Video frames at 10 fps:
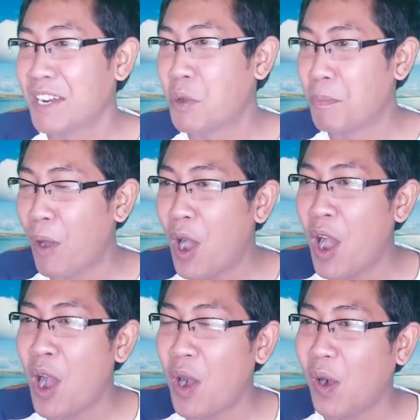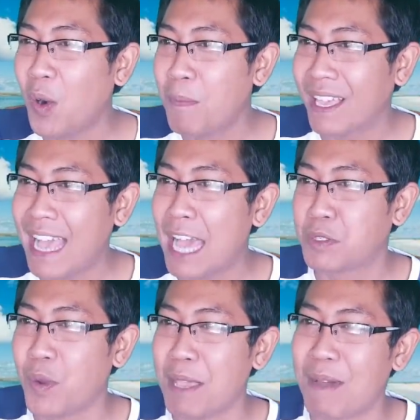ญคุณพ่อ โอเมก้า
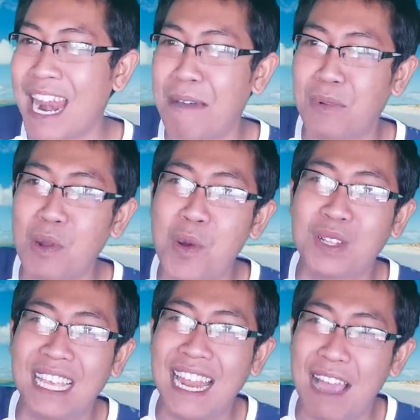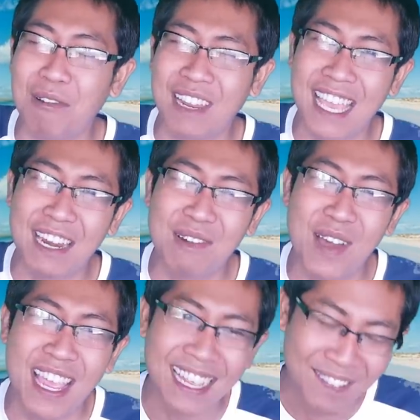ทรีมารับลูกที่หน้าโรงเรียนด้วย